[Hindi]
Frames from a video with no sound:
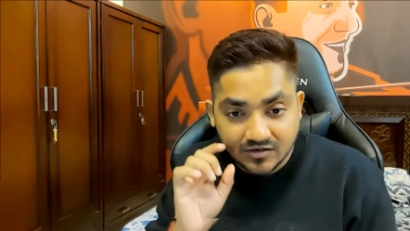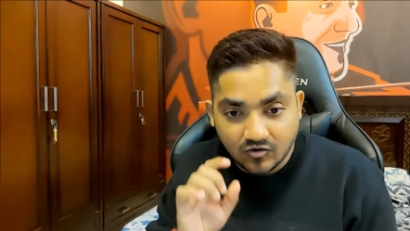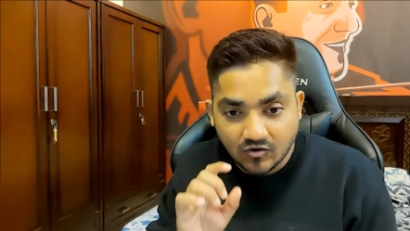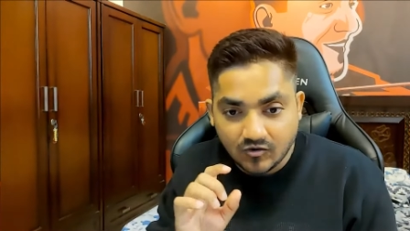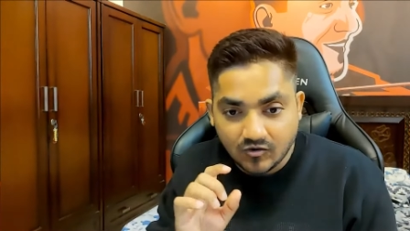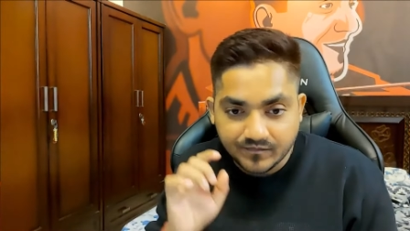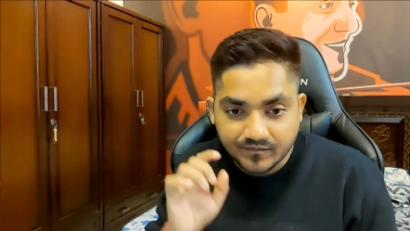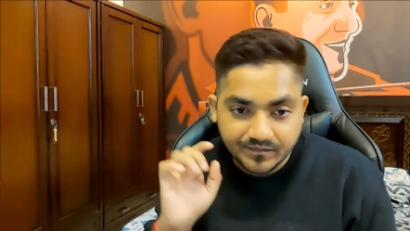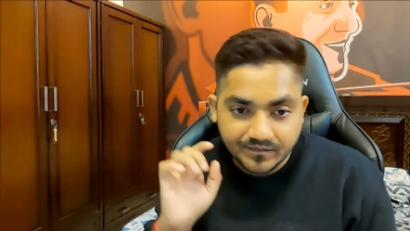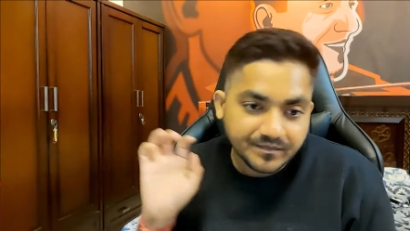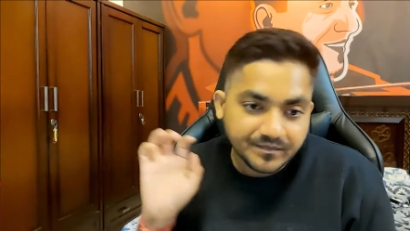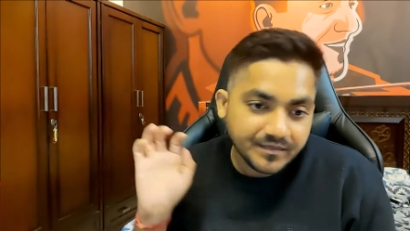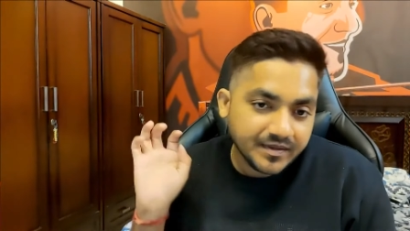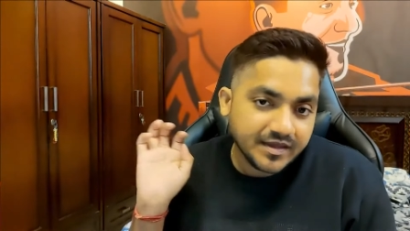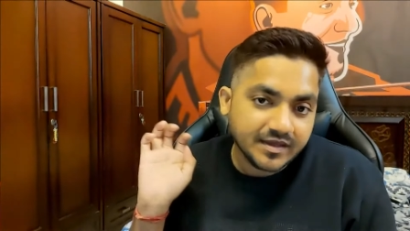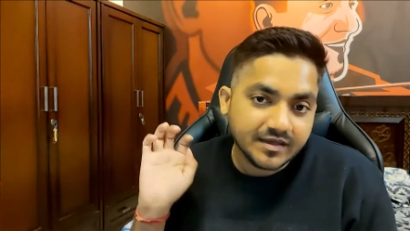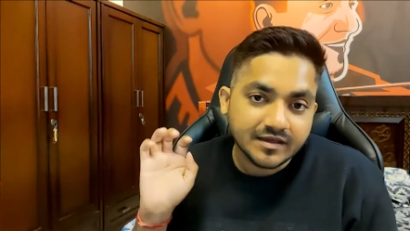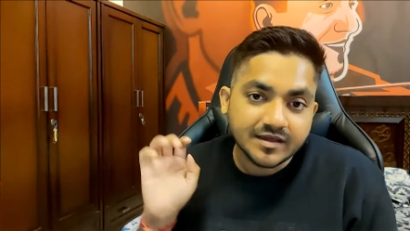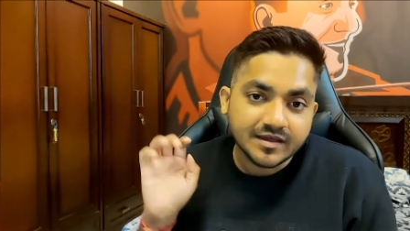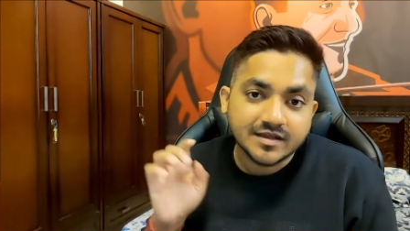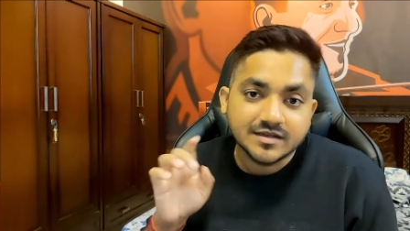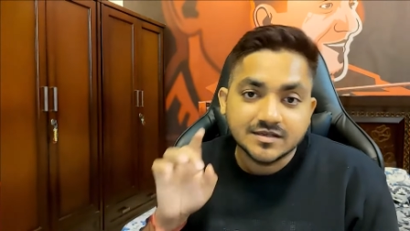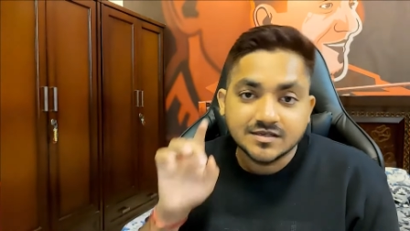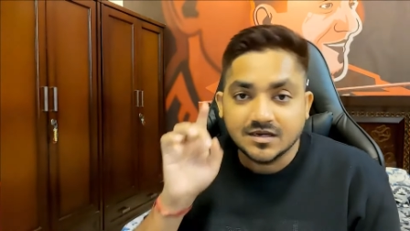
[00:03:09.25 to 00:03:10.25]
टॉप
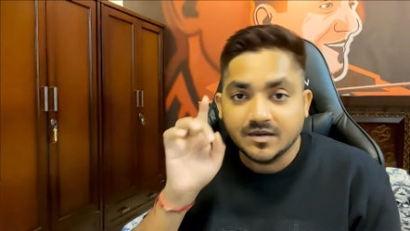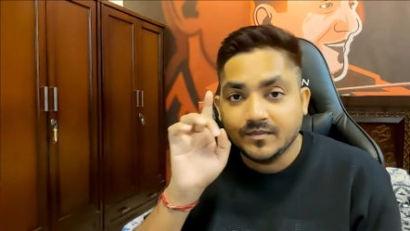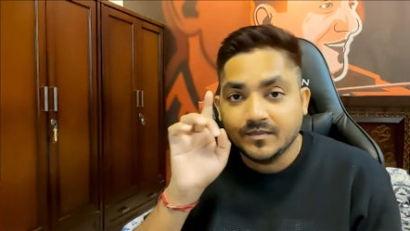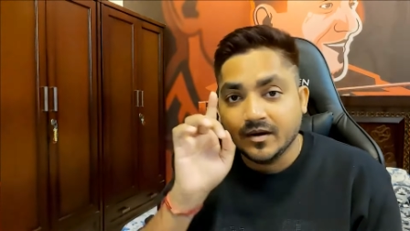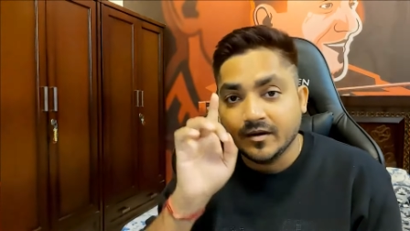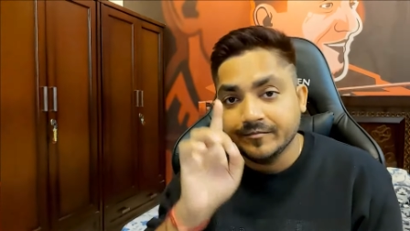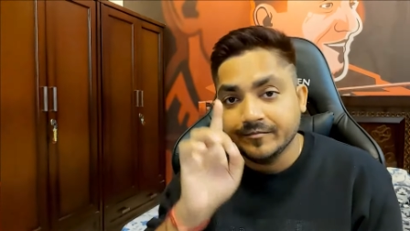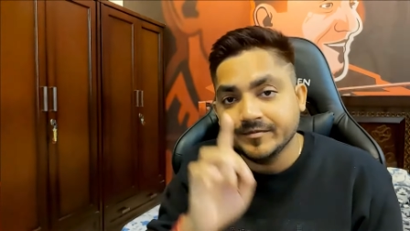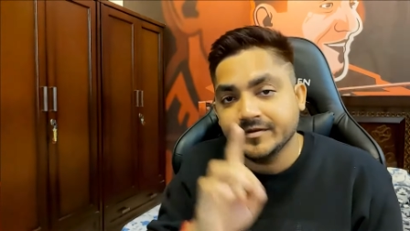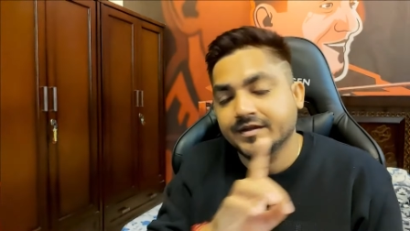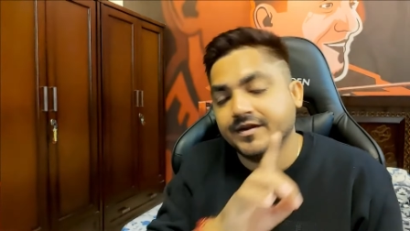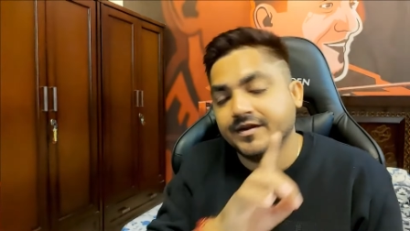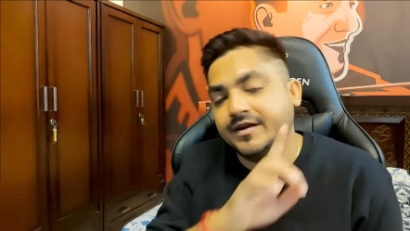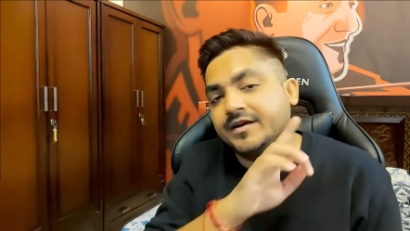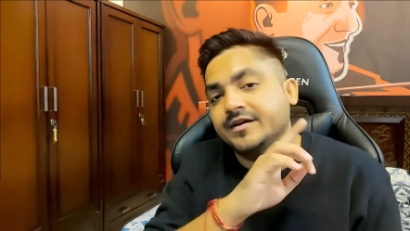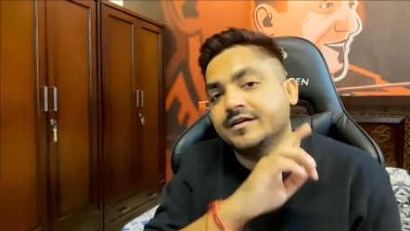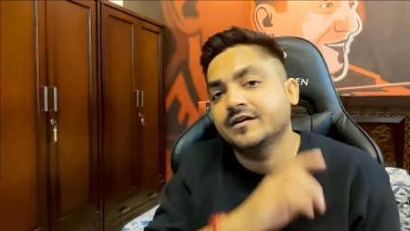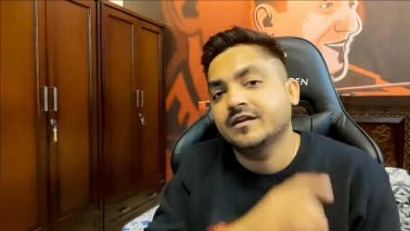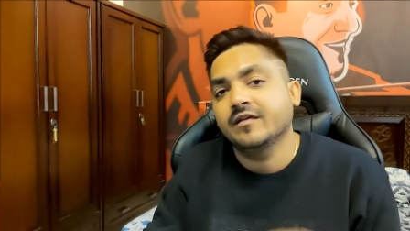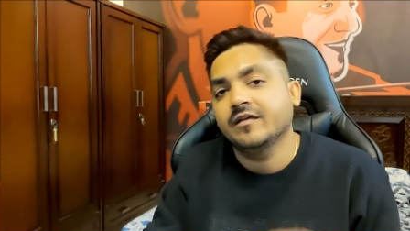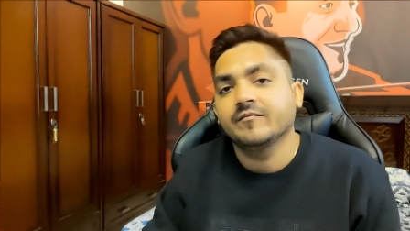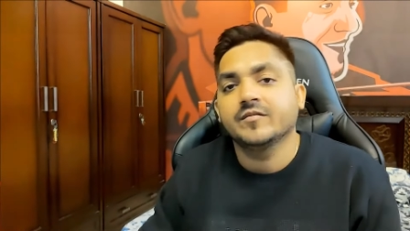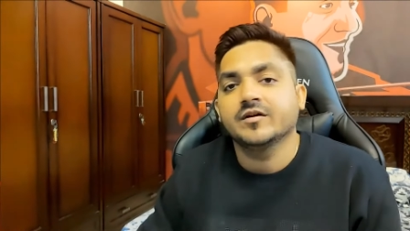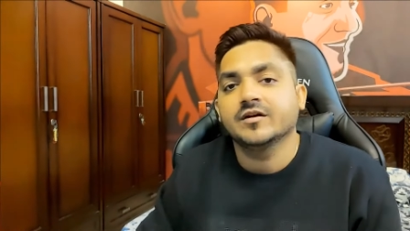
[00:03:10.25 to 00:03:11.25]
में जब आप
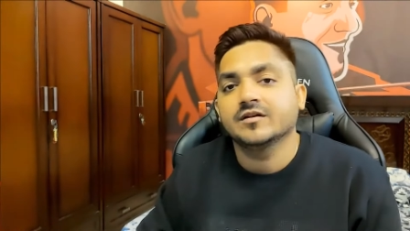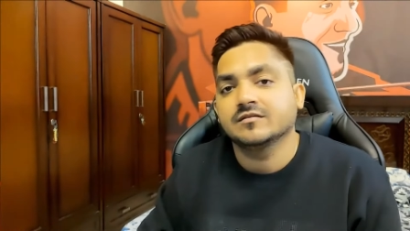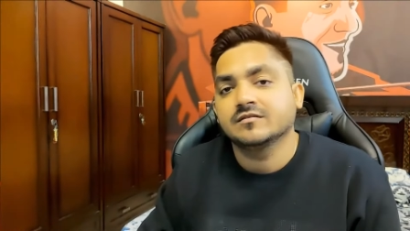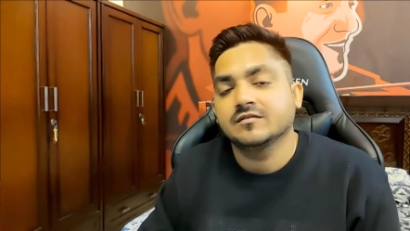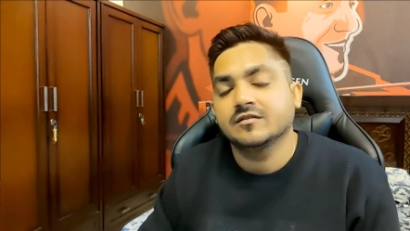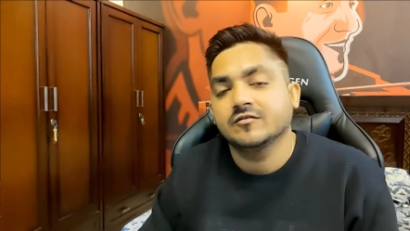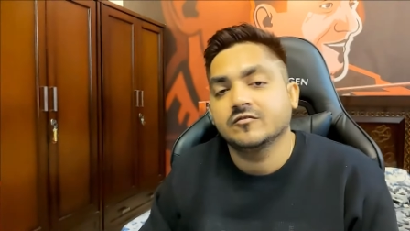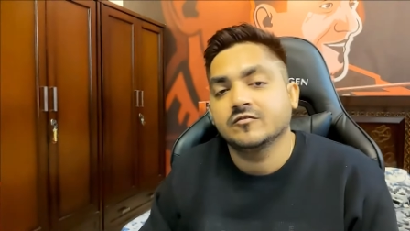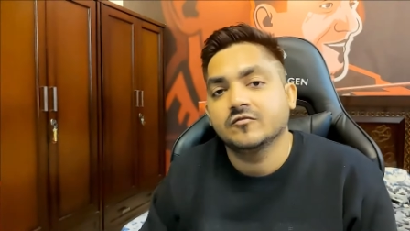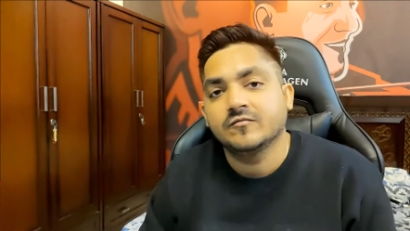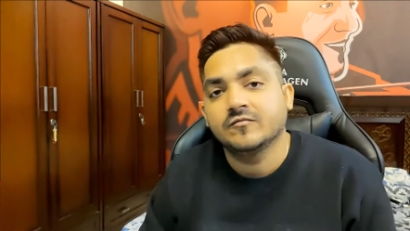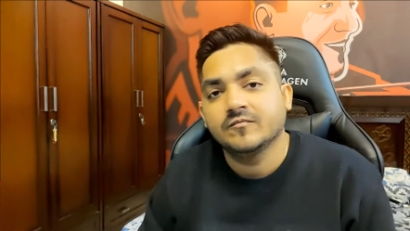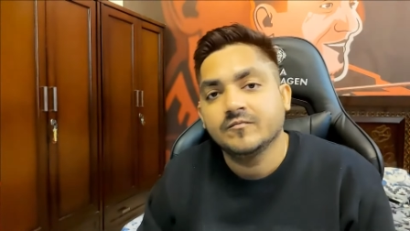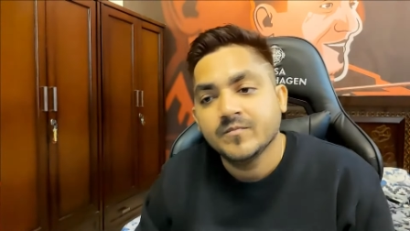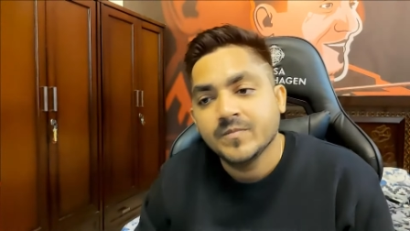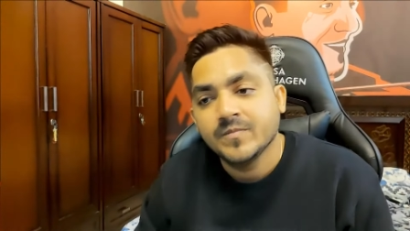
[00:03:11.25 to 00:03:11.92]
क्रिएट टीम करते हो